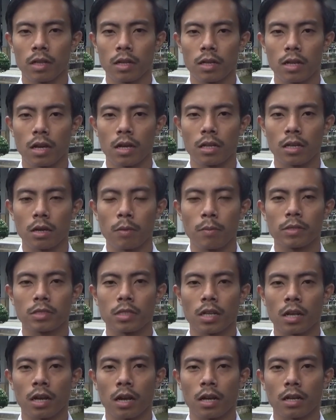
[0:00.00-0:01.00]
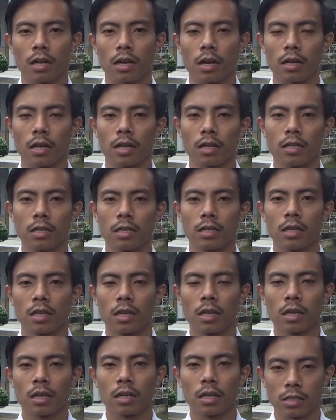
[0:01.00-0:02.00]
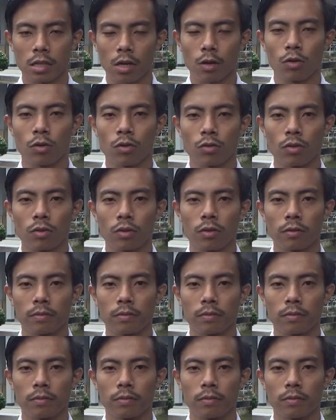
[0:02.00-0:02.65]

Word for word: dari kebencanaan yang ada di Desa Kelungkung.